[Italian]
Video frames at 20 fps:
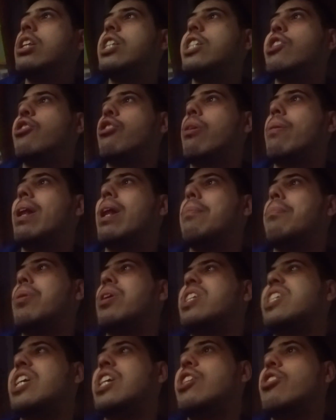Secondo me la
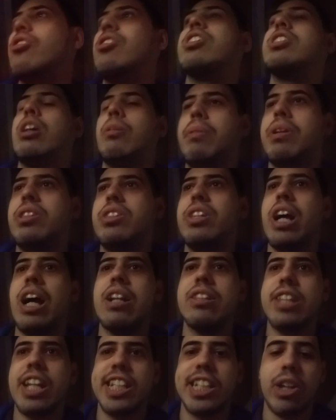posta in gioco è talmente
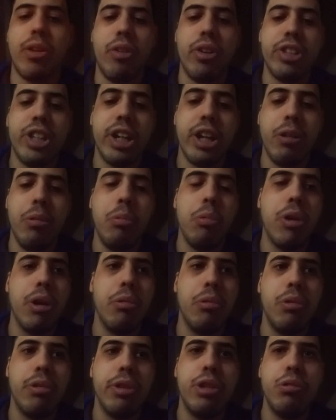alta stavolta che comunque uno